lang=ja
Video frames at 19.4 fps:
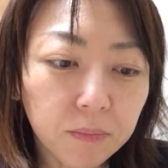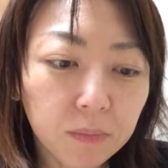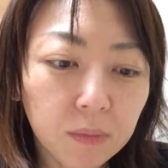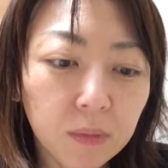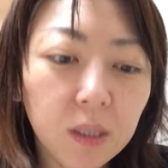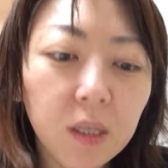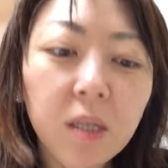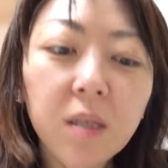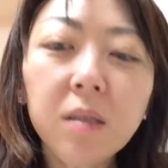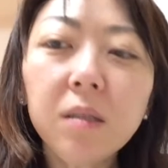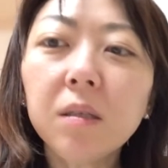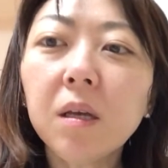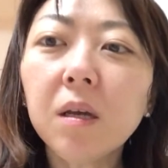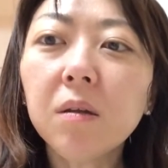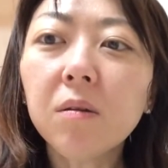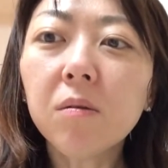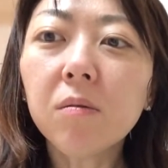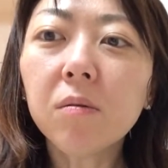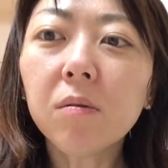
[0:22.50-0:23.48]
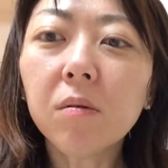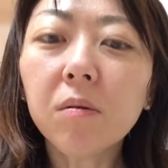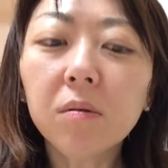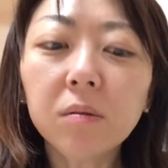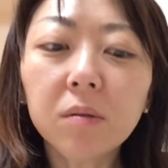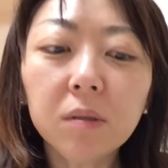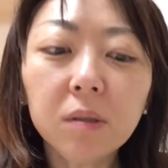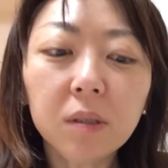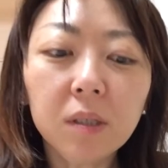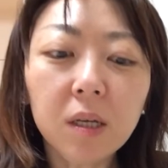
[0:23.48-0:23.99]
人生の
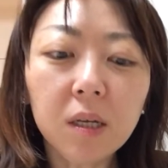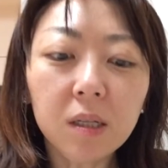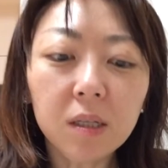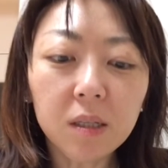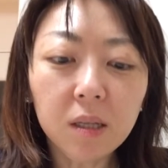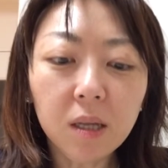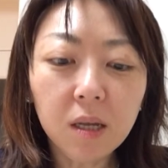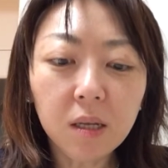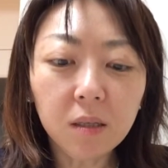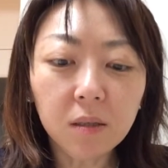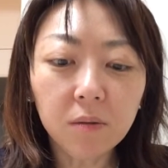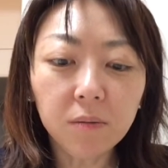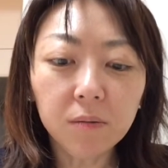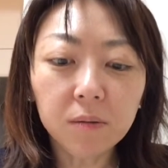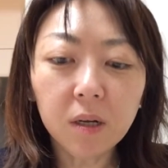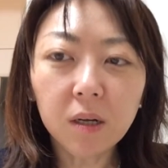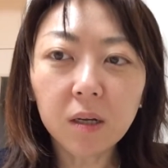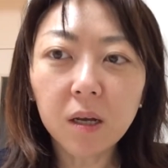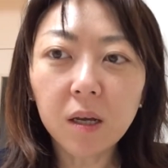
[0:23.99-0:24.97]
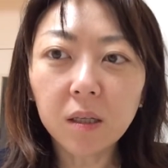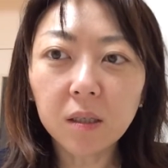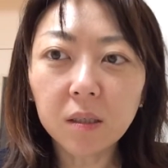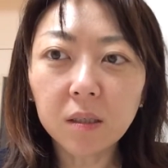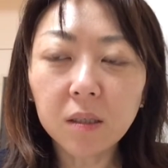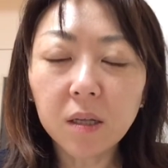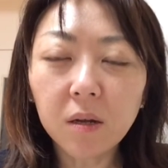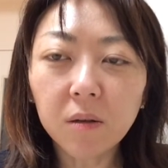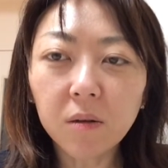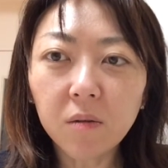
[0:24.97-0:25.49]
ゴール設定に不可
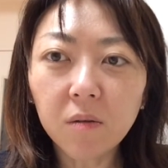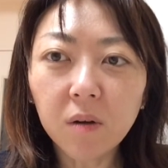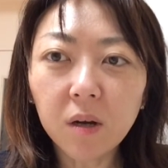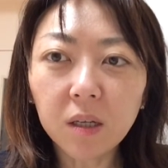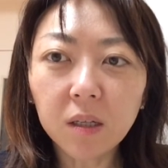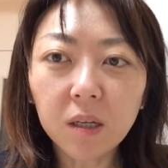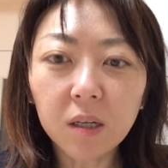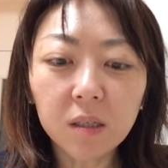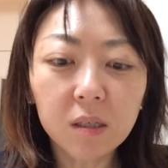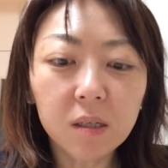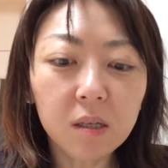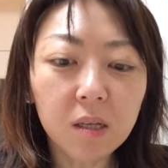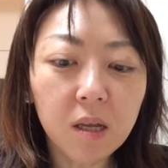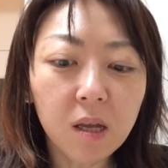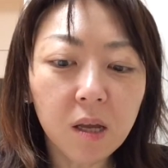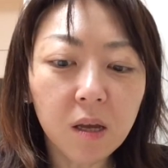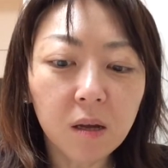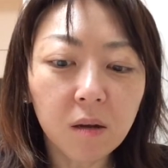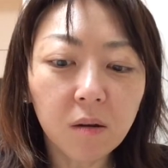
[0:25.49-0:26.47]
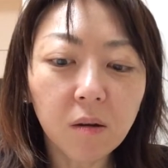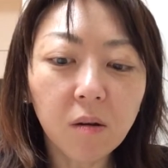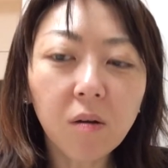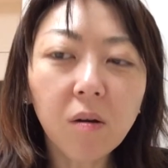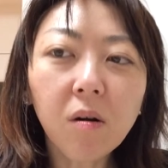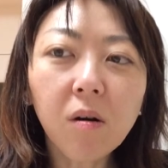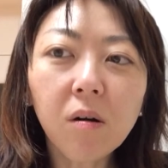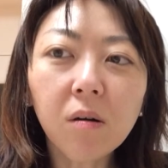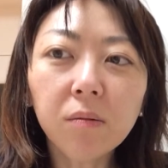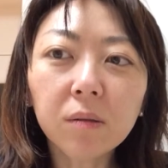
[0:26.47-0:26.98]
欠なのはですね、
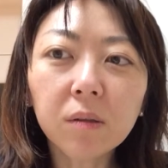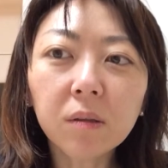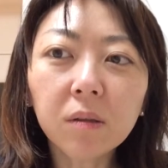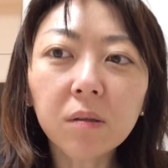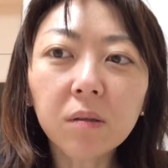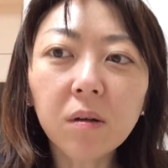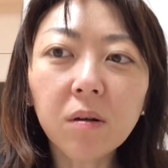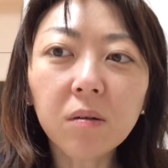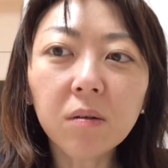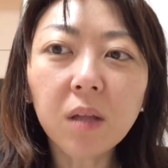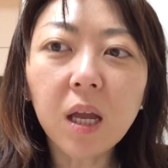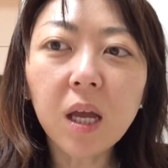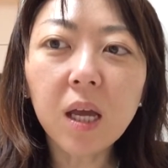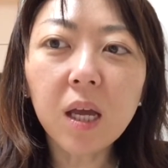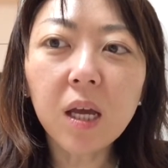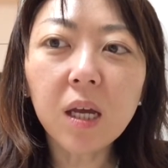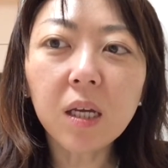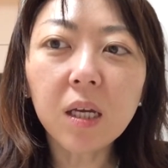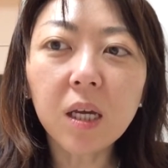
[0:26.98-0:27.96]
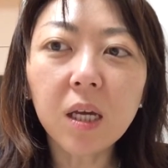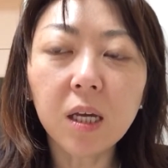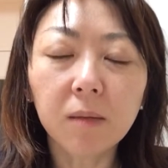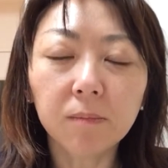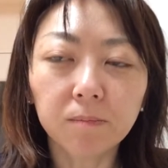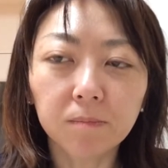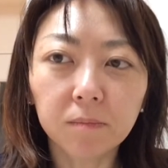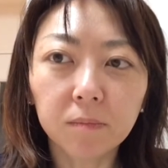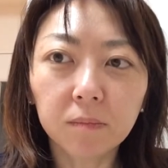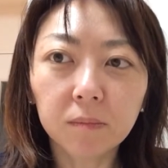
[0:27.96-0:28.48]
幸福の定
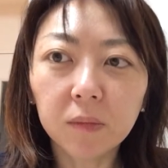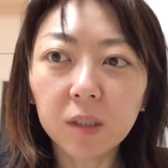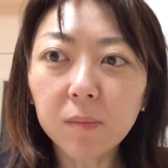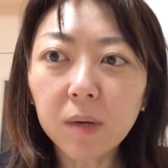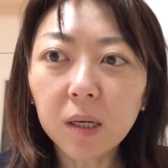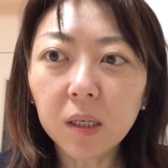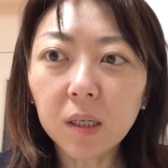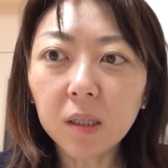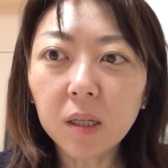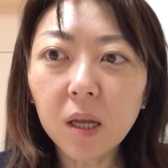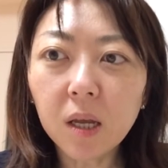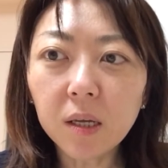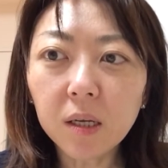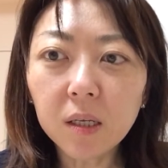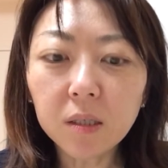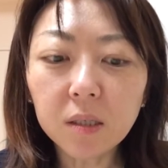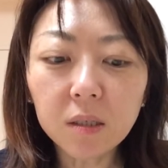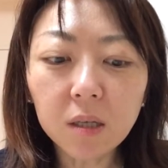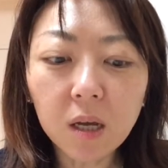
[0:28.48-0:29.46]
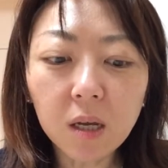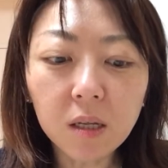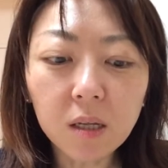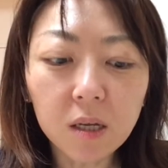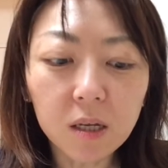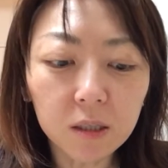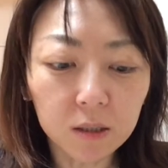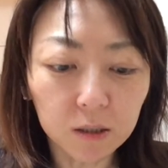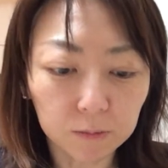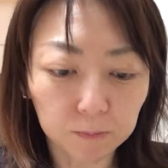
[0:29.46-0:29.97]
義つまり定義づけ
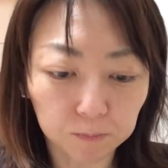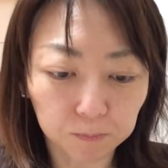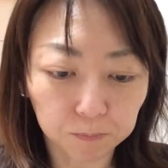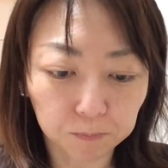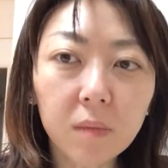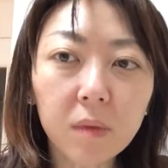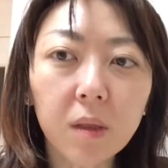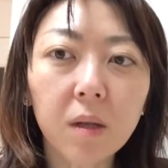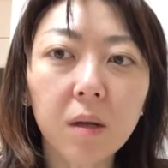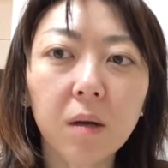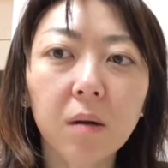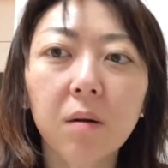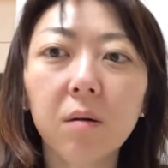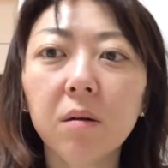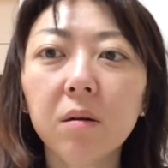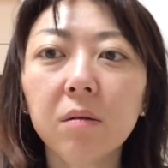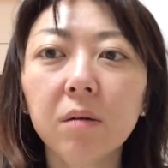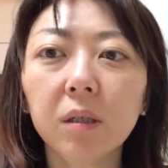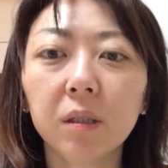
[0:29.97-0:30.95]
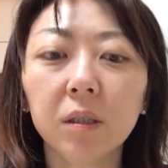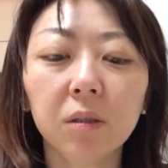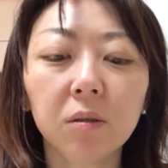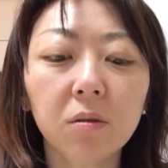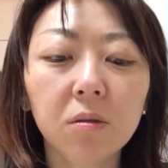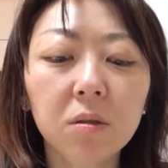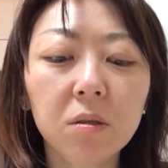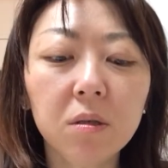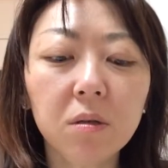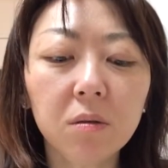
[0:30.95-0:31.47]
ですこれは
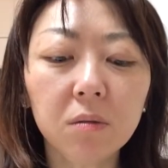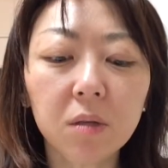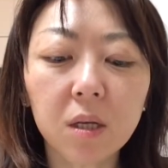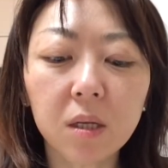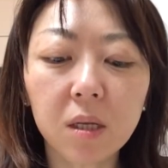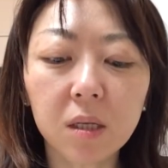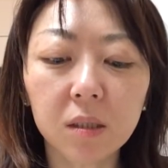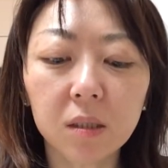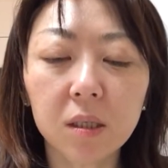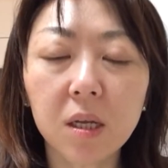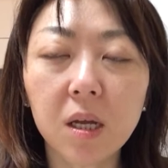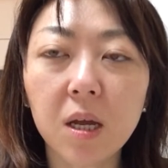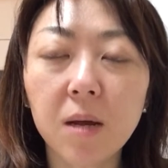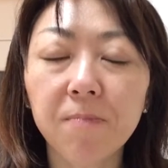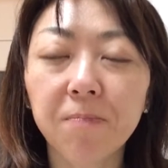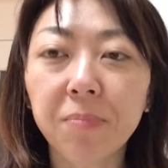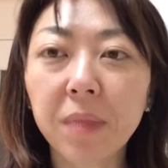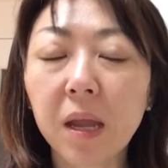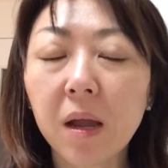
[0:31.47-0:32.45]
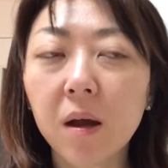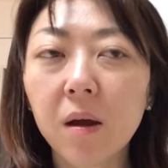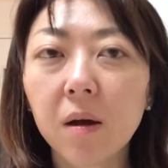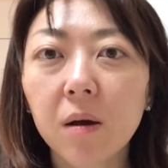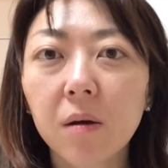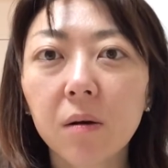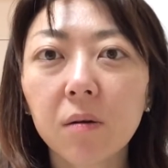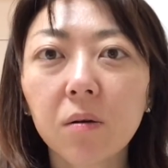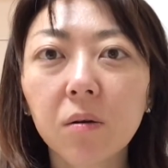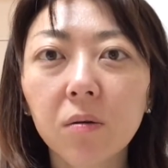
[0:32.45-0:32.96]
人によってですね
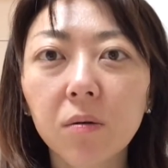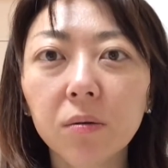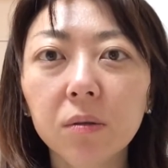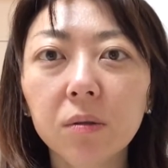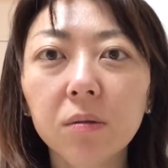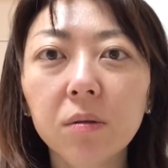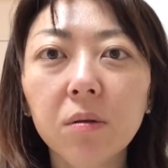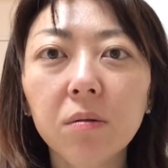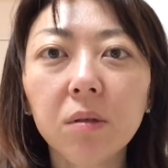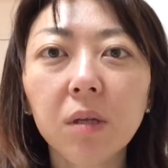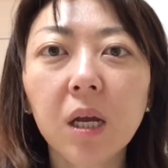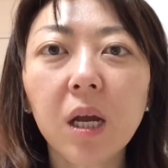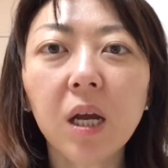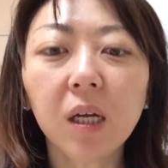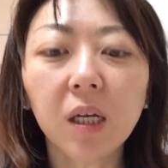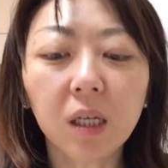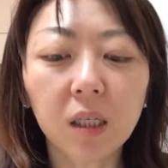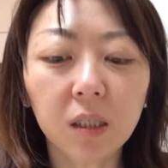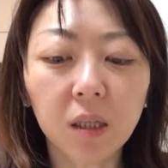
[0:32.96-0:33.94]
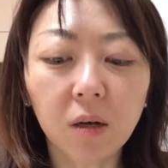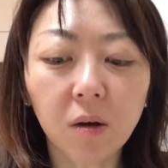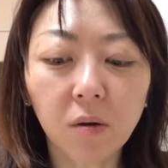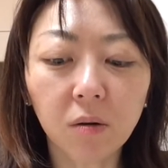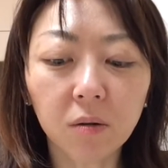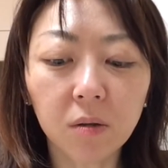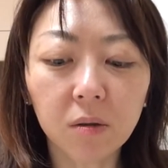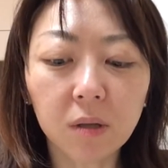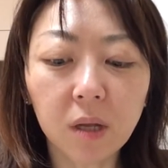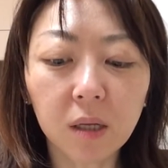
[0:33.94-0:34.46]
幸福の定義って
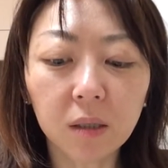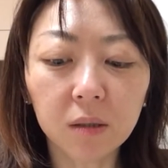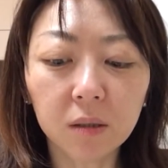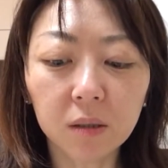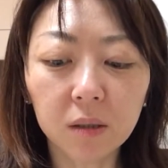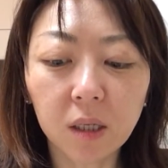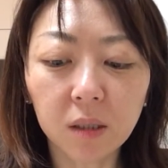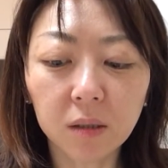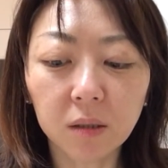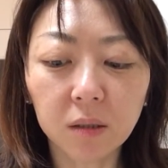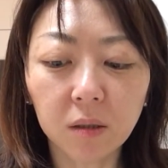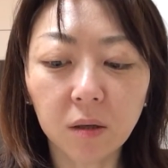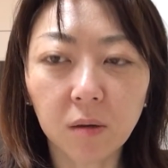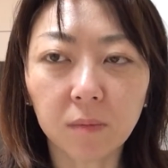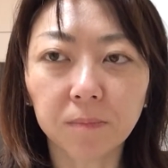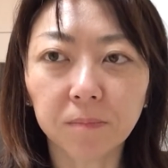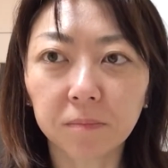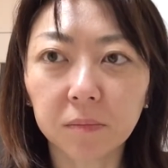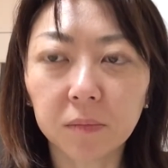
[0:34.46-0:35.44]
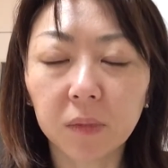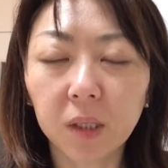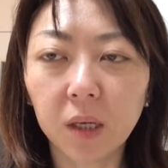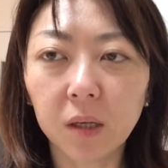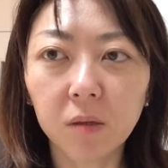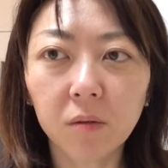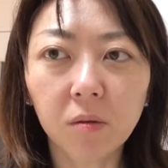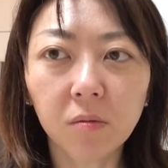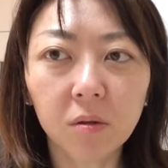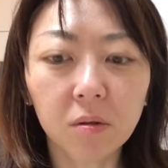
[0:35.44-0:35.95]
異なるんですよ
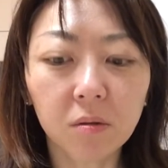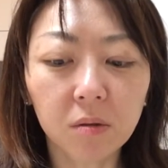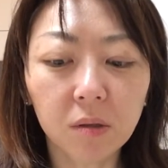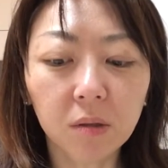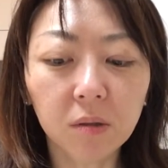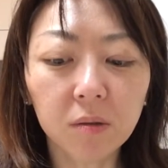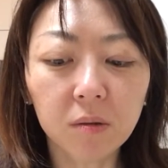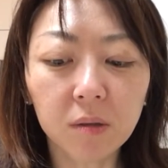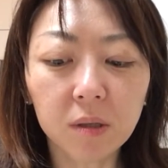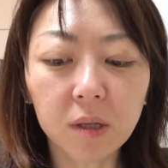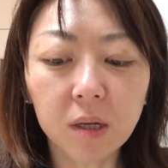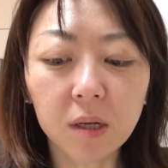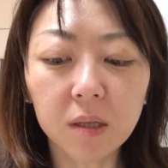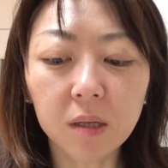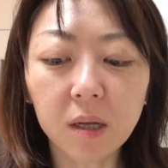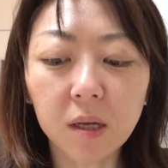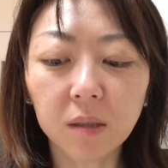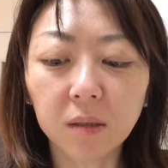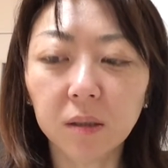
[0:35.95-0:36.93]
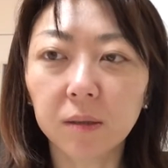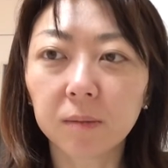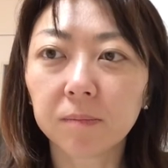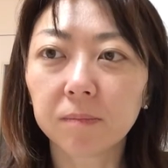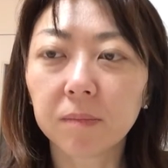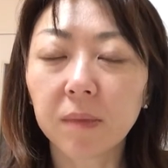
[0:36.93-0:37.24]
人それぞれなんです